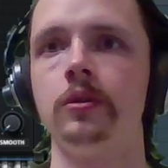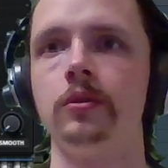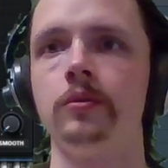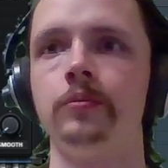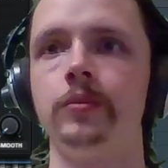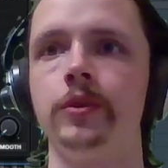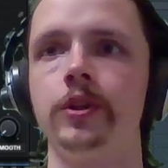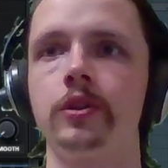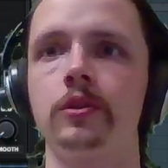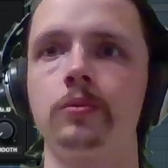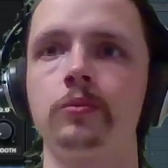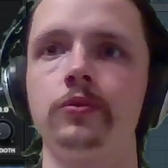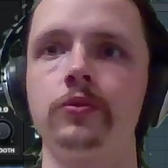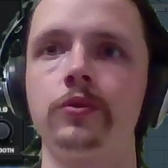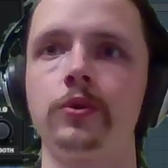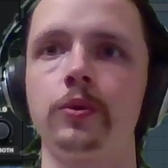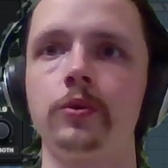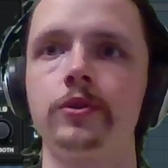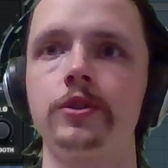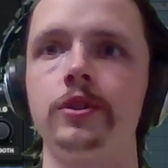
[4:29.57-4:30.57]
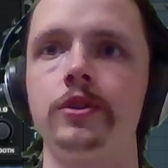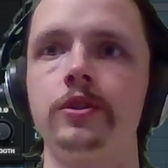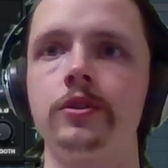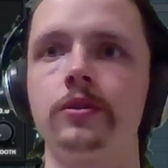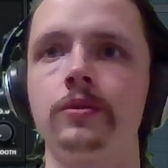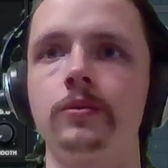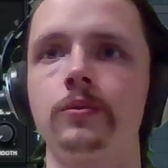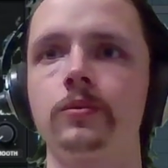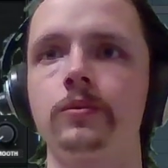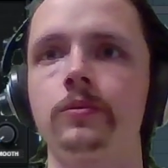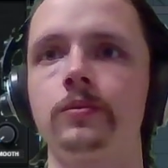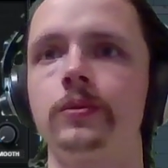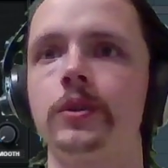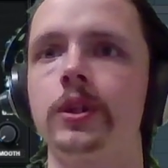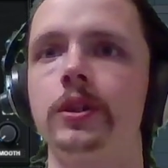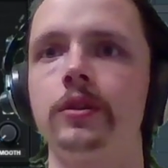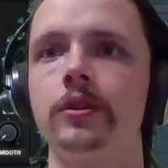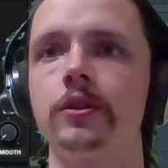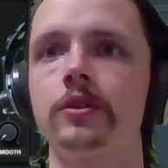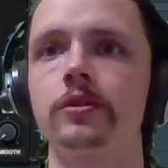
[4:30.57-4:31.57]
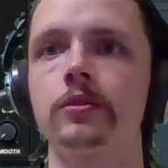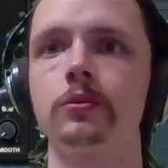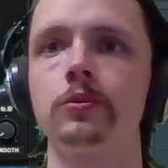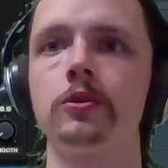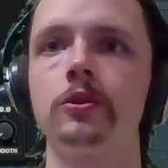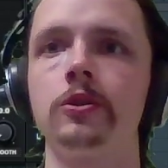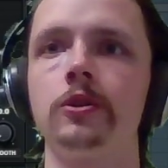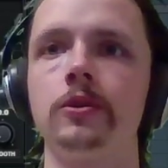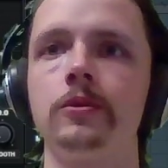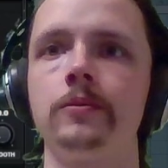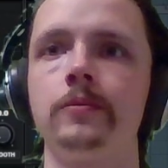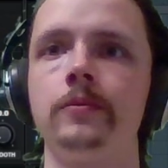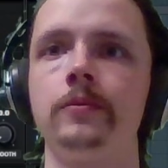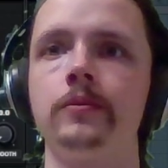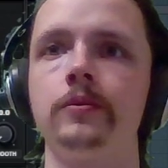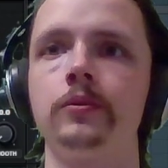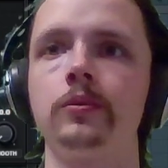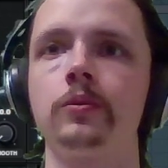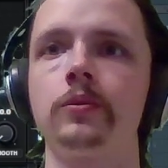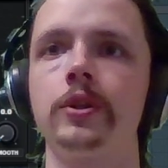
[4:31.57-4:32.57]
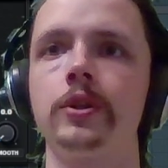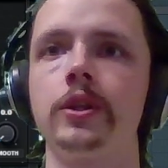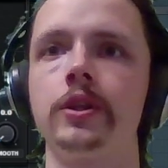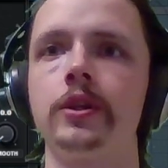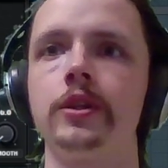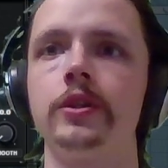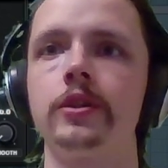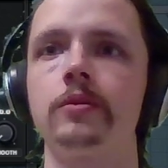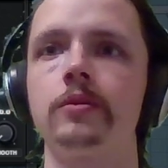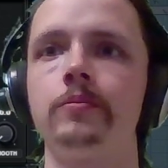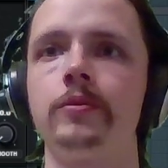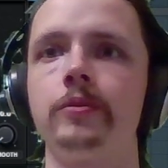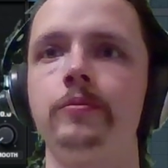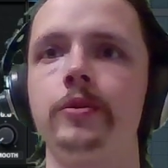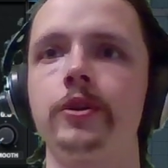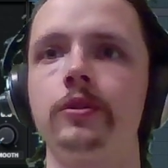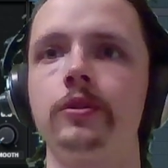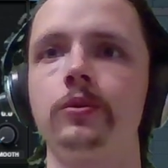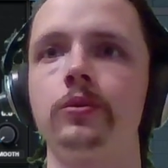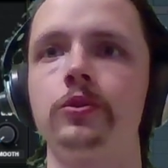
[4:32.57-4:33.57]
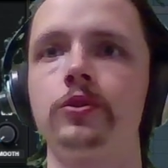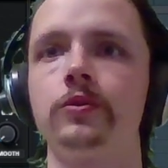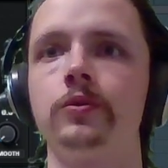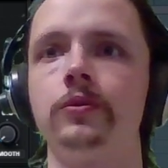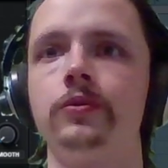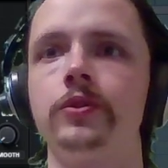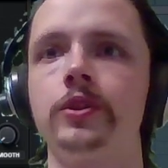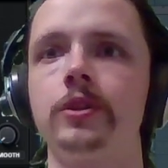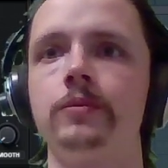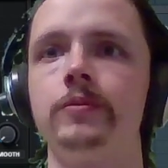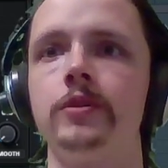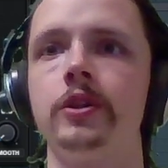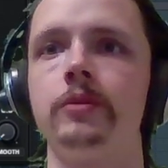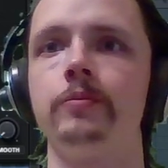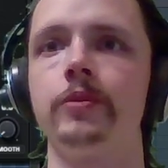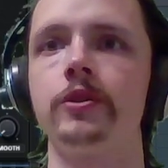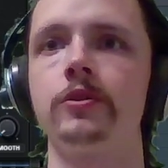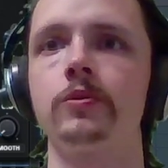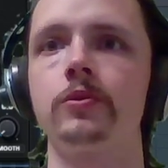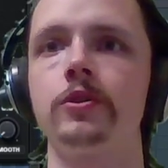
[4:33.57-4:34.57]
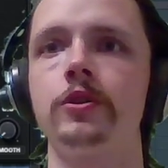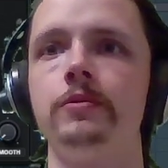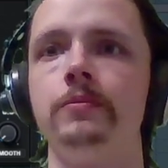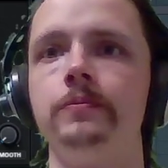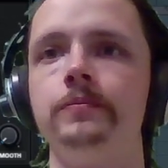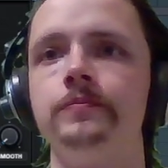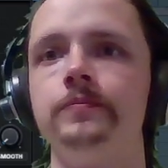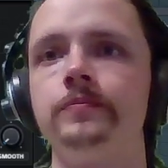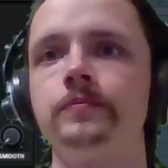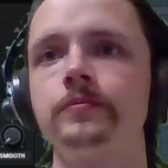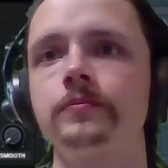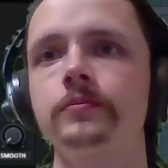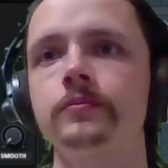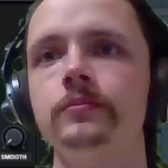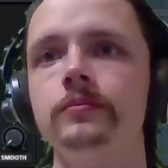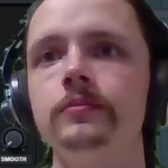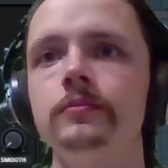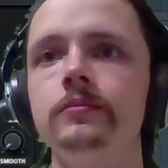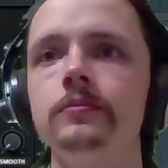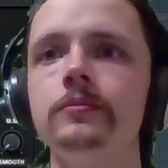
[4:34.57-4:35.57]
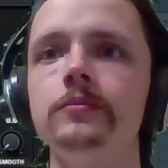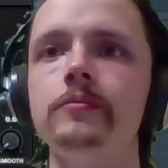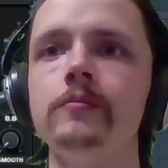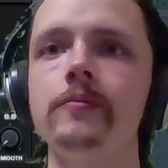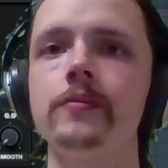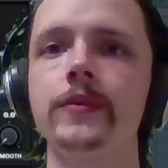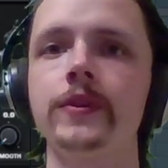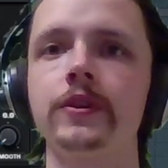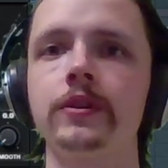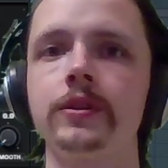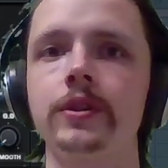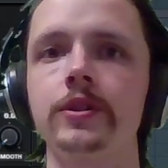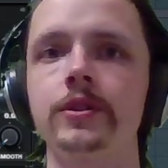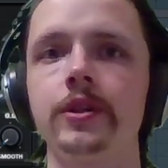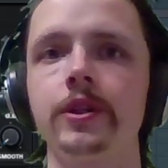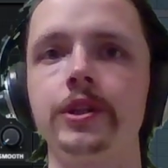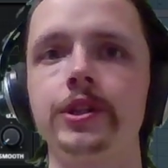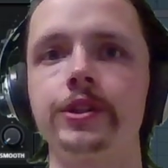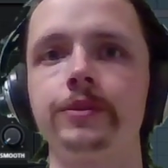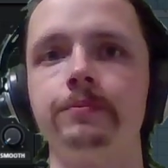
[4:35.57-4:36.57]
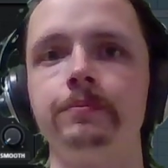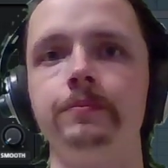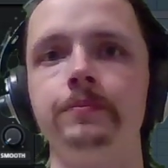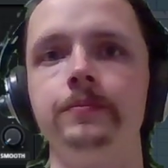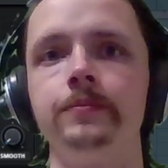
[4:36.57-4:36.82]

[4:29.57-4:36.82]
Поэтому velocity, ну, надо на слух, ну, где-то примерно тоже вот в этом диапазоне назначим.